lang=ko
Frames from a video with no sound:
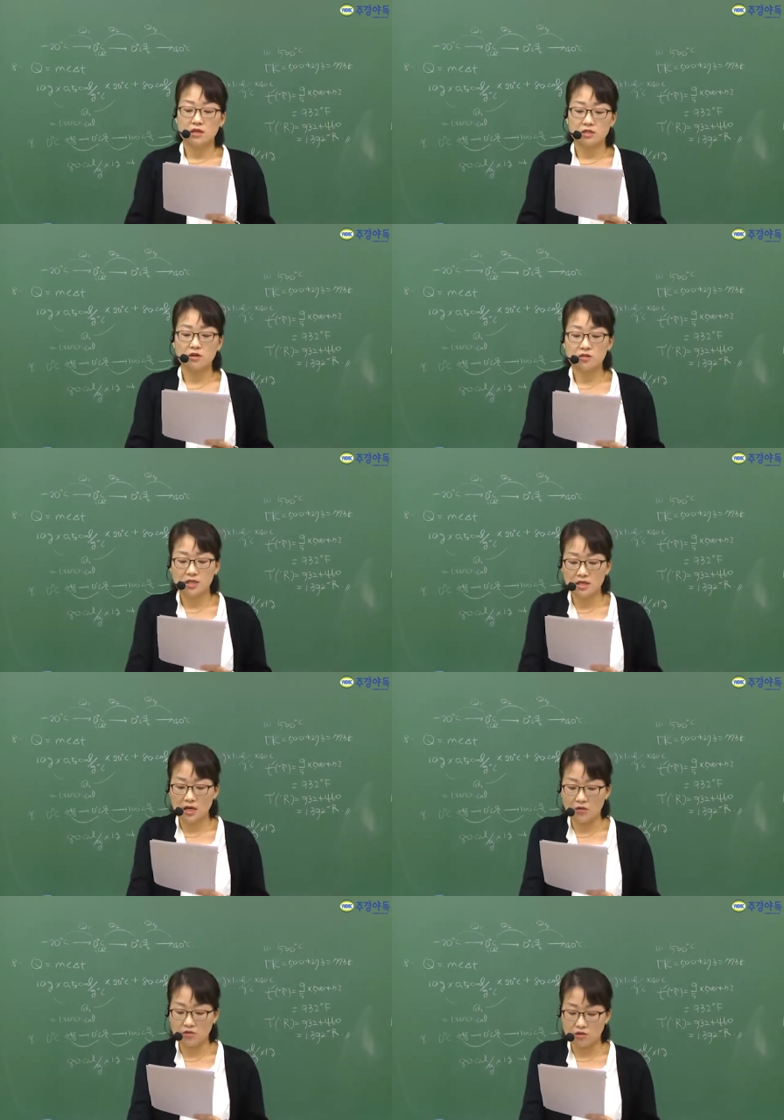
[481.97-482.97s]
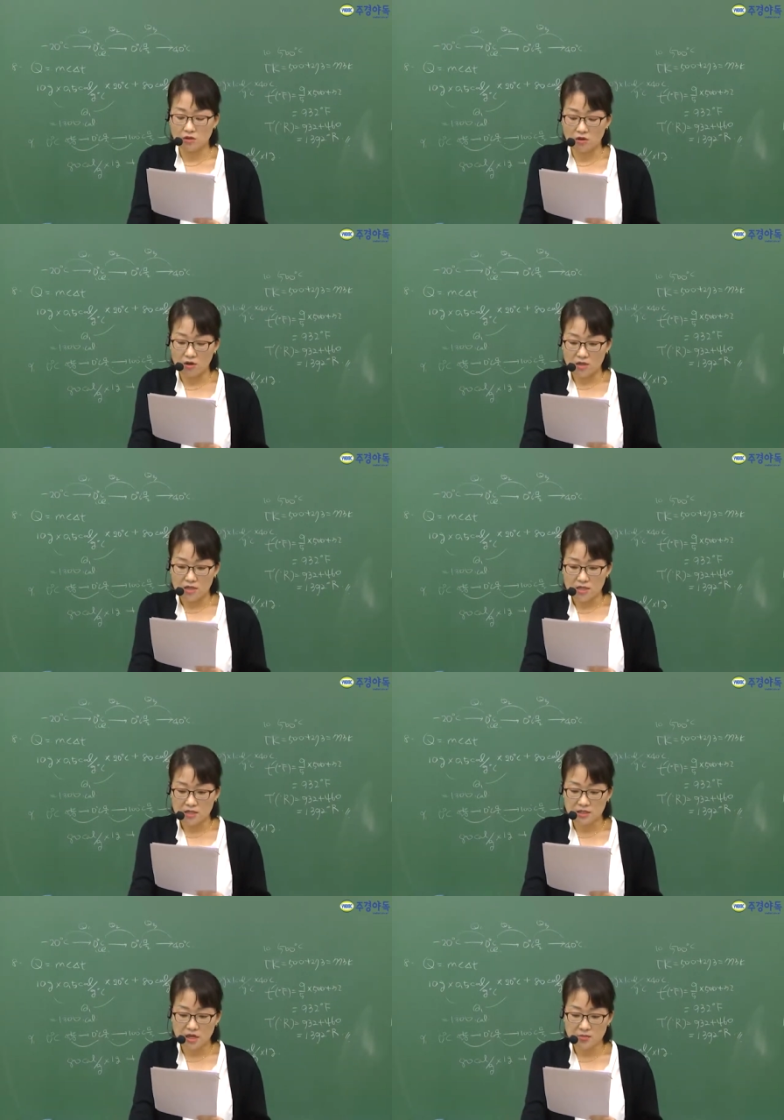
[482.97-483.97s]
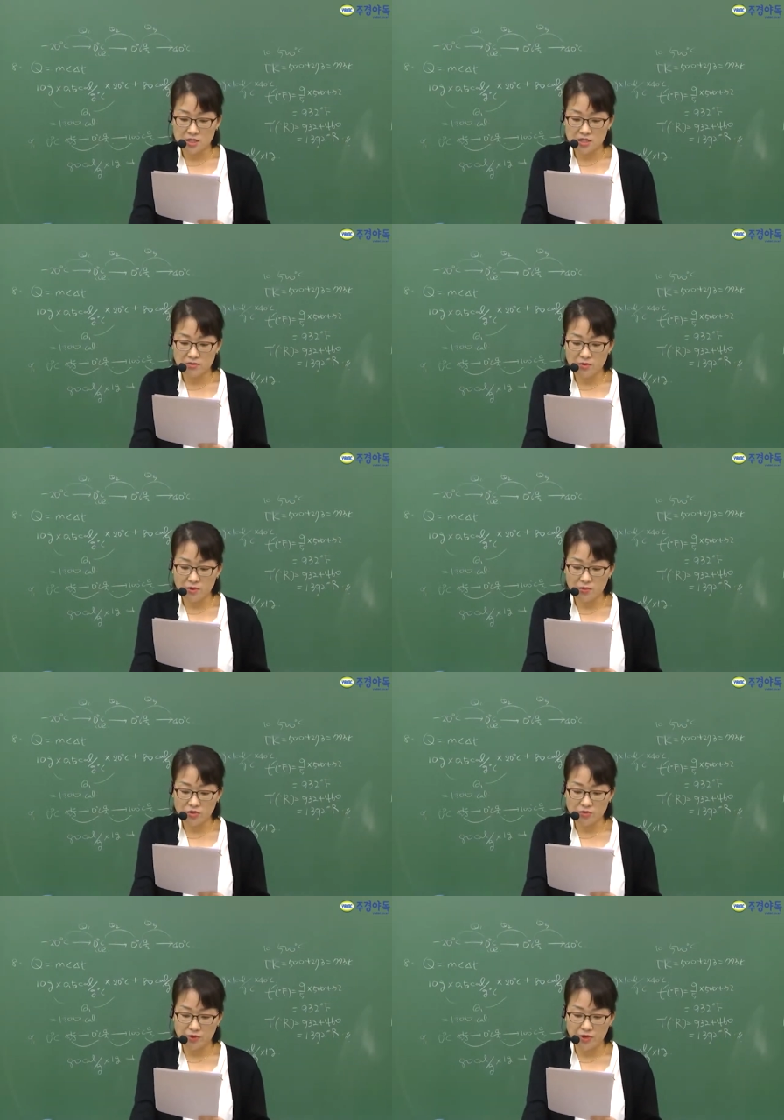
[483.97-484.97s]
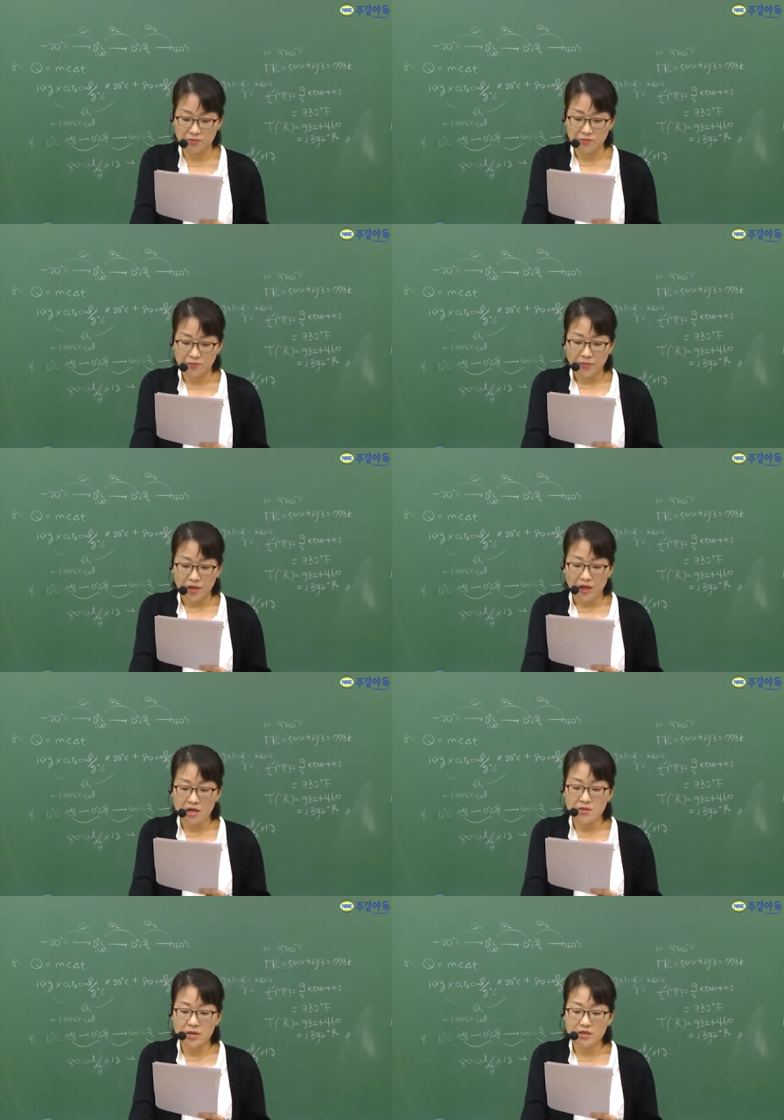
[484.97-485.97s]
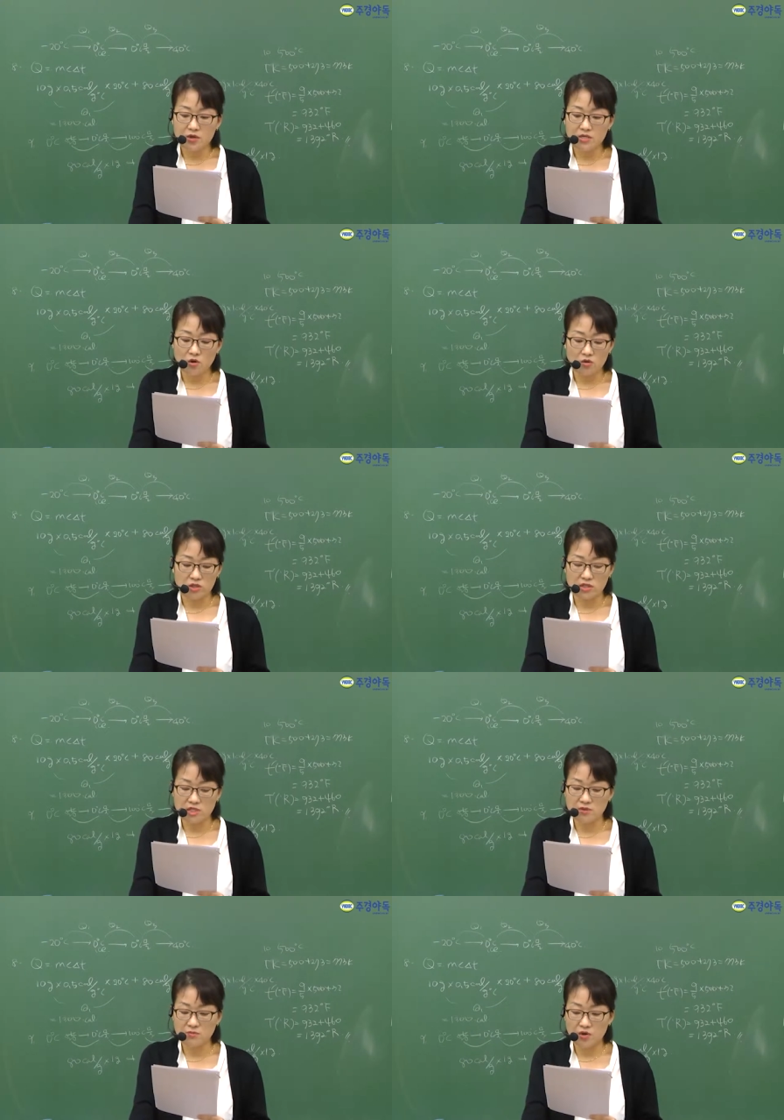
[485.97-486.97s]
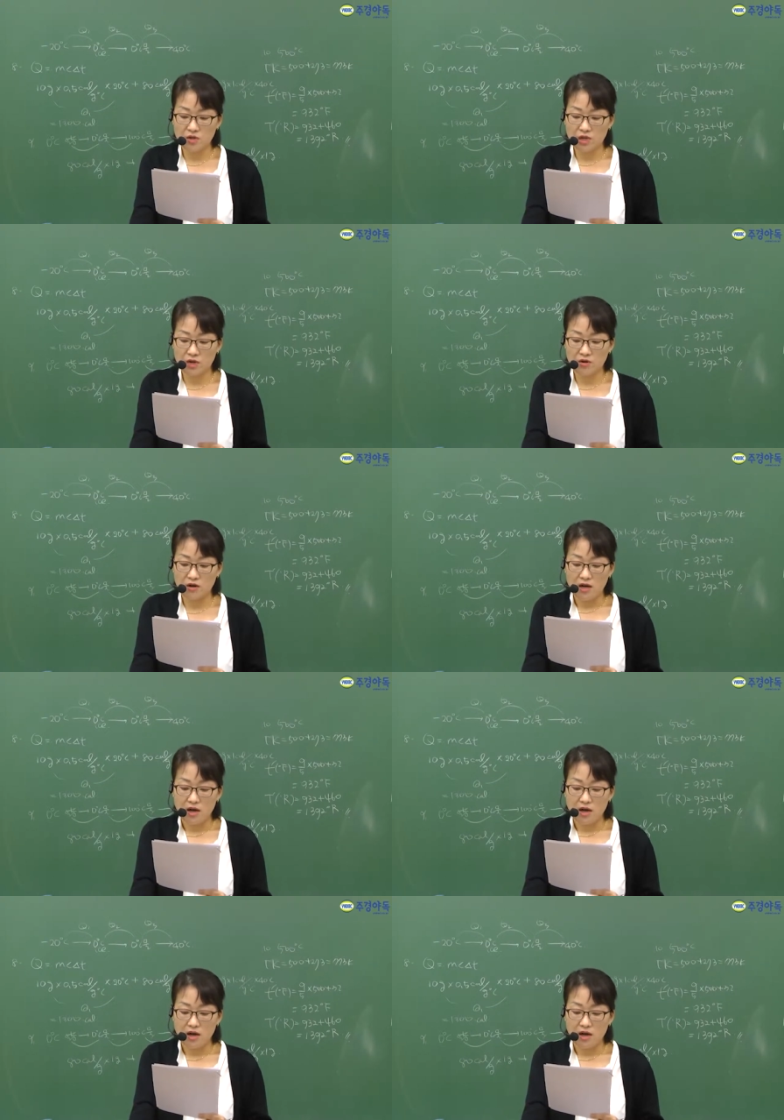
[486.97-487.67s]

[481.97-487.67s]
그럴 때 나오는 거. 자, 그다음에 12번 보시면 엘리베이터의 정원이 20명이래요.